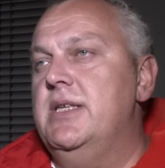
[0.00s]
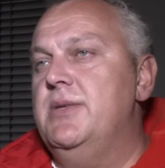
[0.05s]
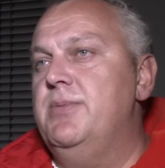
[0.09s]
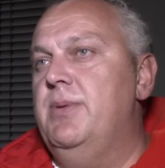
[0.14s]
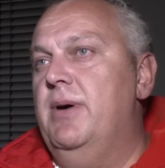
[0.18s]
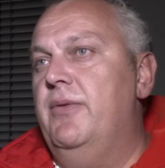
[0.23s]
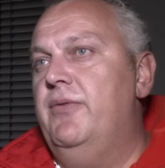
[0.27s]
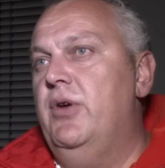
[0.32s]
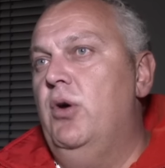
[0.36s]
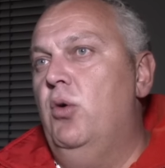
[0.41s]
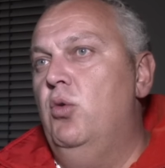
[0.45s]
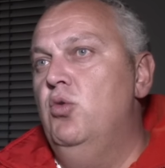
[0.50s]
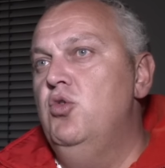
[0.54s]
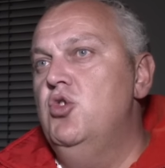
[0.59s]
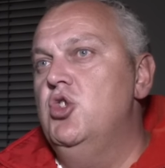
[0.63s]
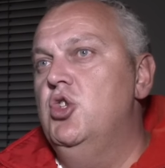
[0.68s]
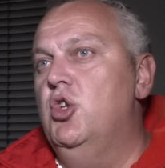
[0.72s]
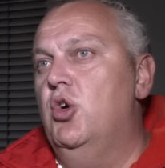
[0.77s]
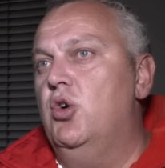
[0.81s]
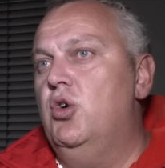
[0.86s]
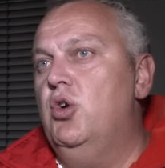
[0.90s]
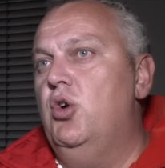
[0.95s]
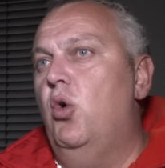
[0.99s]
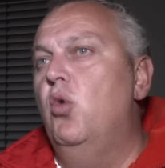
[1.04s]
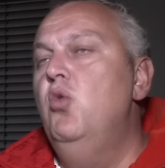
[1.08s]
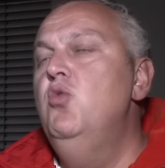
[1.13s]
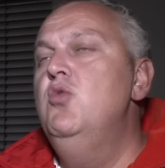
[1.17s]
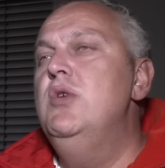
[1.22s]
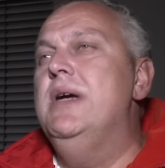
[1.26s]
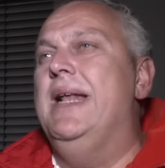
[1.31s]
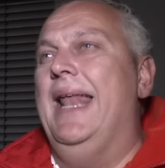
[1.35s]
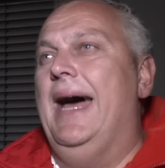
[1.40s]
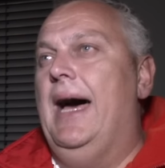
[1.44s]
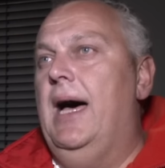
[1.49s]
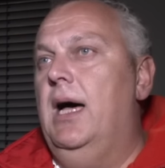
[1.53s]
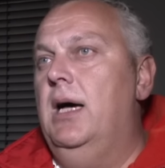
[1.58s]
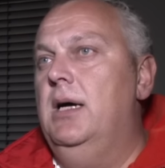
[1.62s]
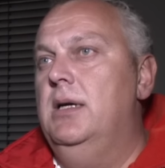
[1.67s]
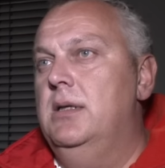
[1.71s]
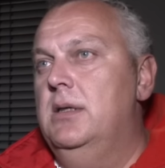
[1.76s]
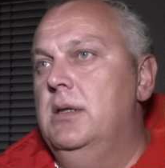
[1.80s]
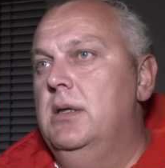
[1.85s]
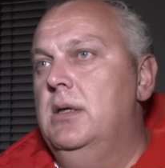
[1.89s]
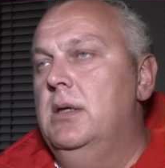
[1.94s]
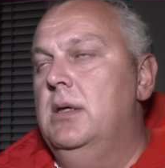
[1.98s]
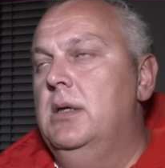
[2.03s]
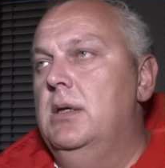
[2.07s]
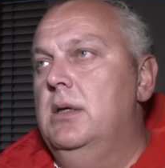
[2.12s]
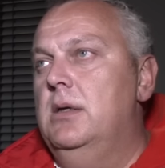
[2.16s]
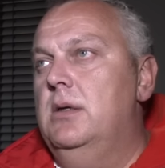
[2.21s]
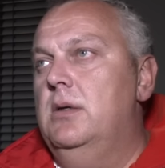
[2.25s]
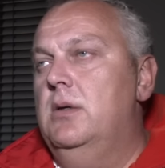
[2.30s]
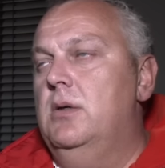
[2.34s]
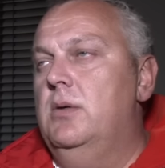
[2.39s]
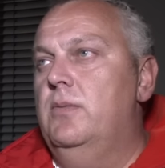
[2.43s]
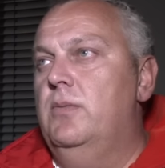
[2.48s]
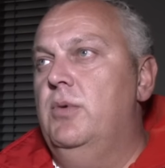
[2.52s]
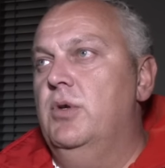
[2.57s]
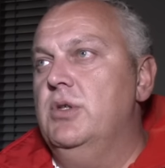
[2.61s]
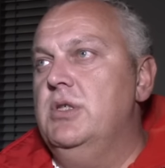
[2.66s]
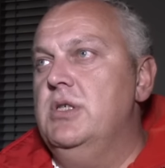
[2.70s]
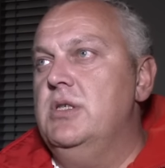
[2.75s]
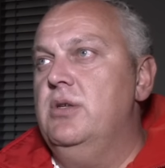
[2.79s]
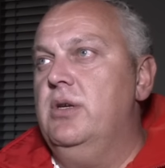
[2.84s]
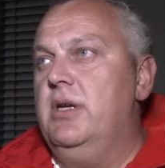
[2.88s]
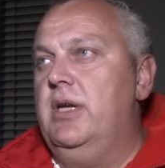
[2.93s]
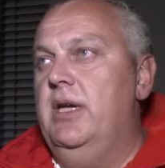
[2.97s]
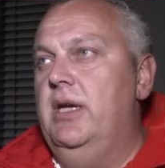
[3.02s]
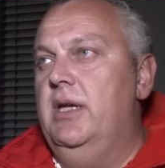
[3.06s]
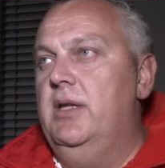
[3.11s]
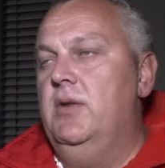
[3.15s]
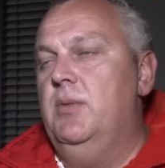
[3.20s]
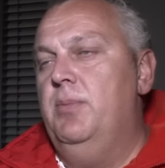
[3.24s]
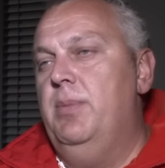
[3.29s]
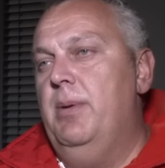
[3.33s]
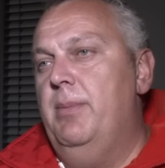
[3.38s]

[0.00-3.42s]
Es war für uns noch unklar, um was es da geht.